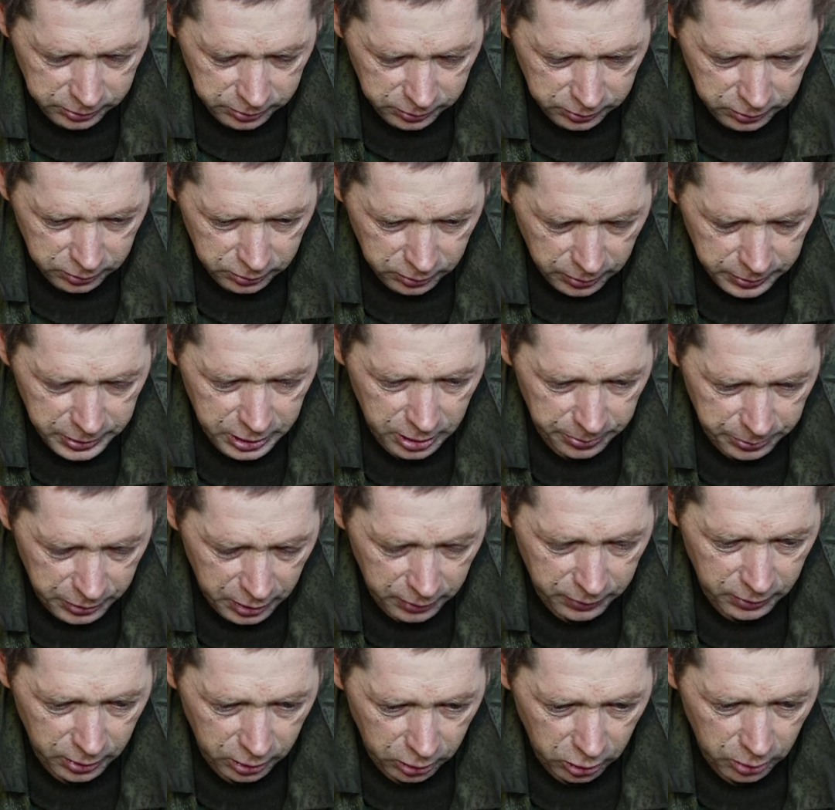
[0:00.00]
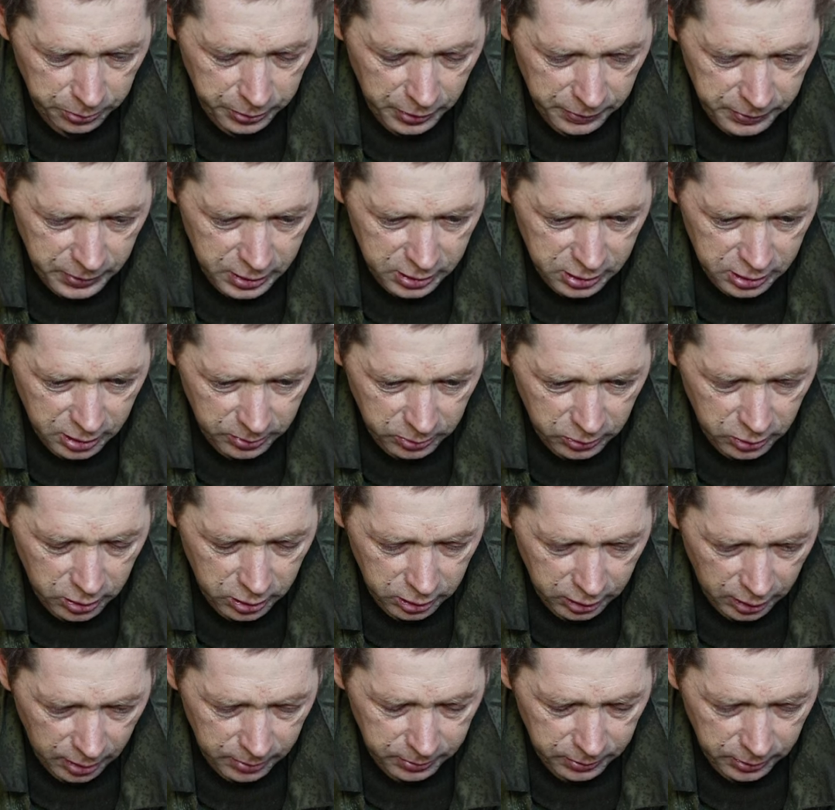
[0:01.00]
вообще первая группа вместе со
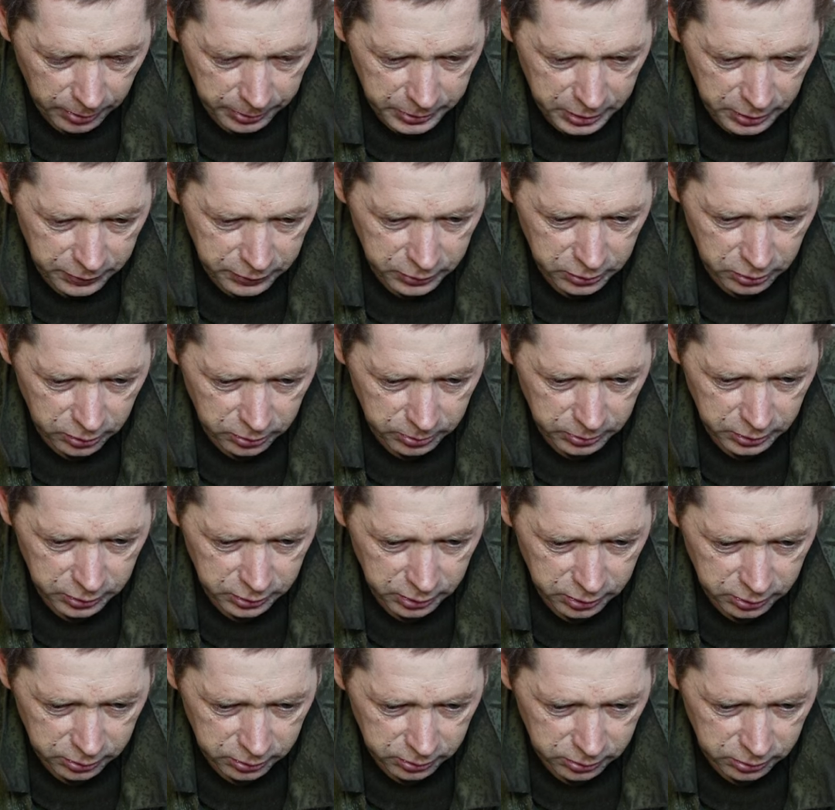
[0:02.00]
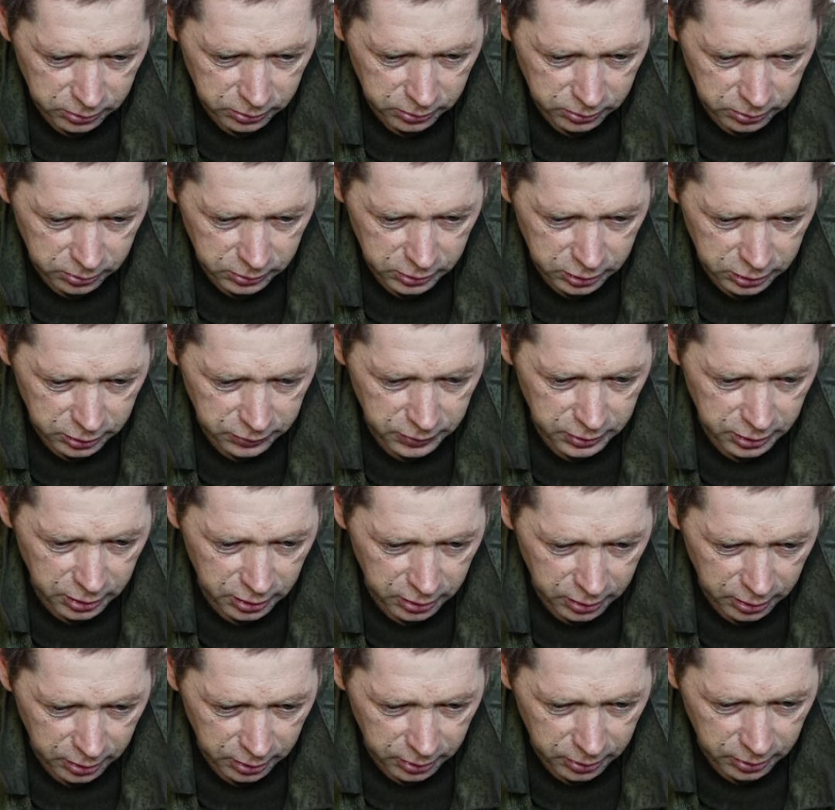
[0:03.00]
мной, там вообще все было
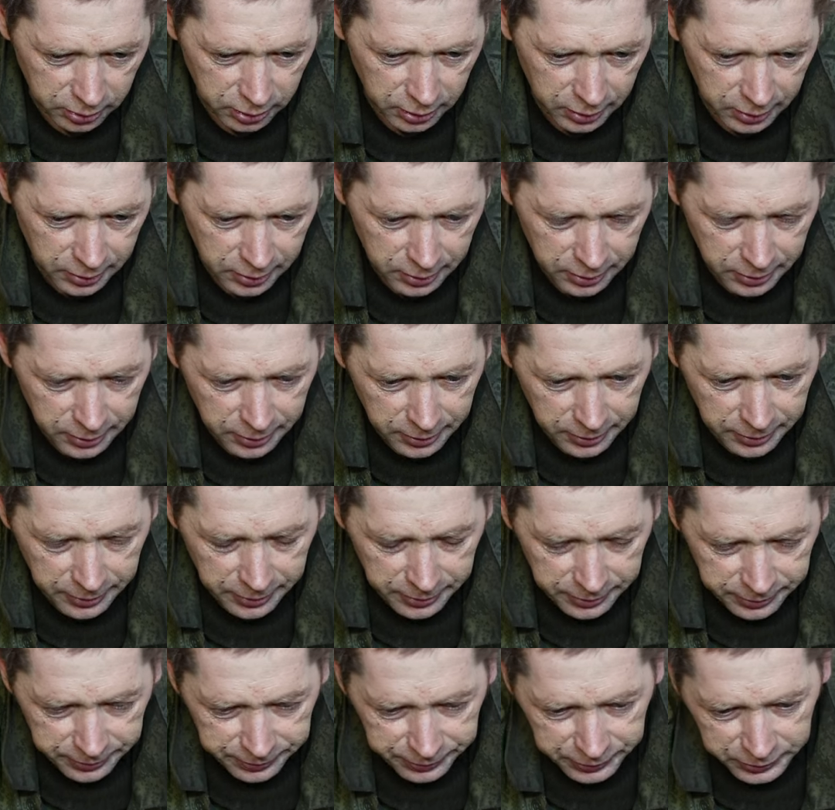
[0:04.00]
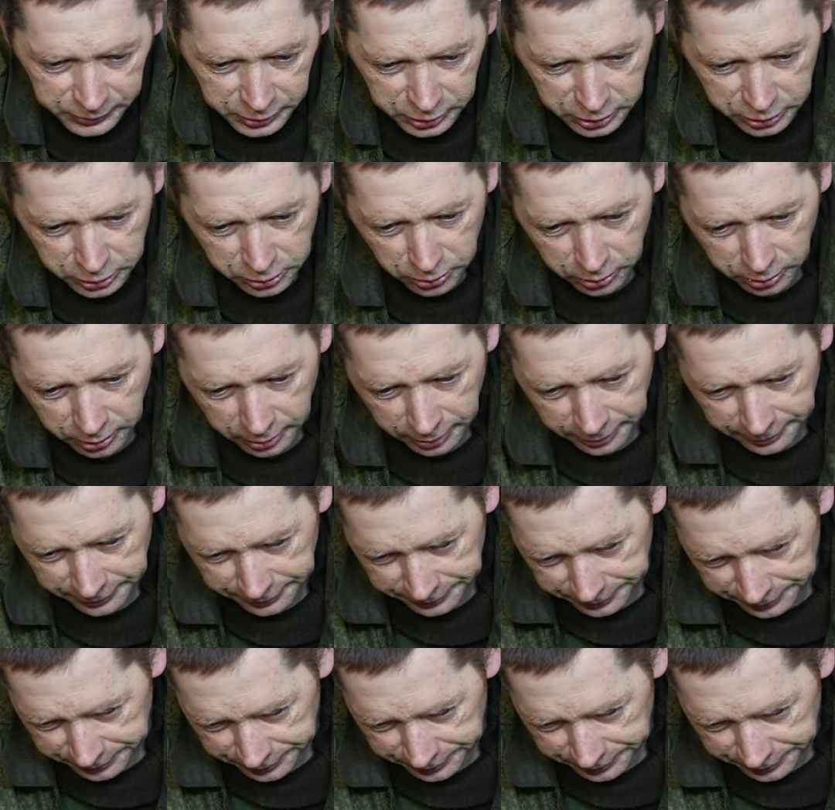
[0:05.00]
действительно жестоко.